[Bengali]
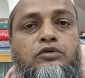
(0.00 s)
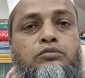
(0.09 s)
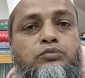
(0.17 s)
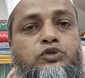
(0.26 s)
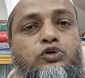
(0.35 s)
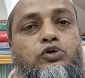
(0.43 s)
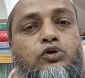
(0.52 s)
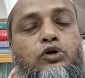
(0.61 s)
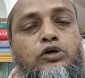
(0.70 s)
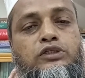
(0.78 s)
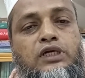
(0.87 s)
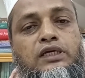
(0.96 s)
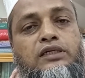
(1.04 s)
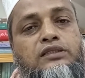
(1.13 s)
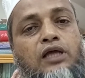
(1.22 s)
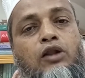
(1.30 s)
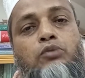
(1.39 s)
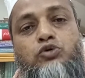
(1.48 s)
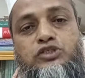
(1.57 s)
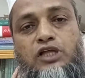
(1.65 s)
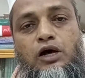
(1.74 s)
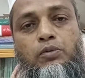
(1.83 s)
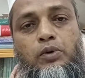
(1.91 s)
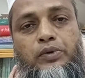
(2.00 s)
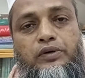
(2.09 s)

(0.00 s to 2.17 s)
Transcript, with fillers: বিতরণ করা যায় তাহলে মুস্তাহ হবে